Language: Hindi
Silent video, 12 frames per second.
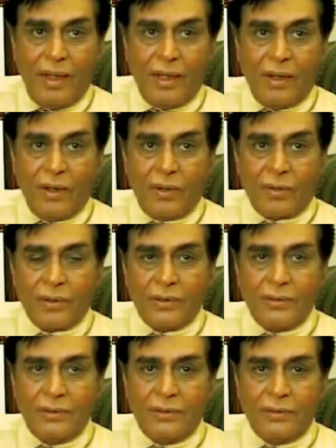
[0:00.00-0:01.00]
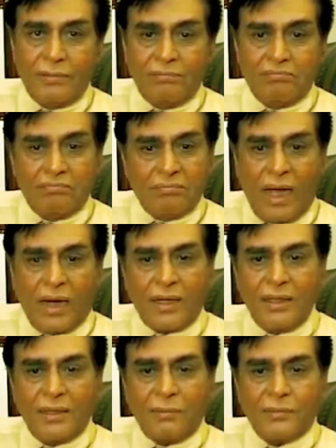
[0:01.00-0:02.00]
और हम्म,
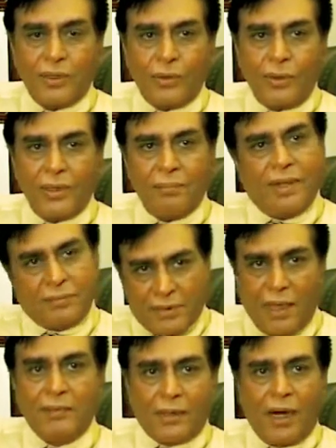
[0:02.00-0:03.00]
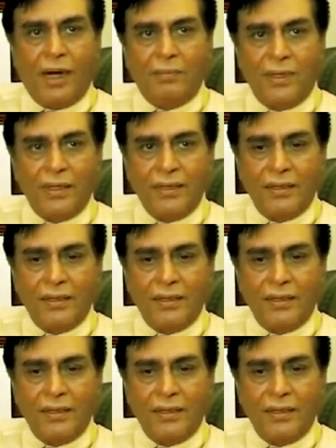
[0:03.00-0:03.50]
आखिरी दम तक उनके मेमसा भी कहा मैंने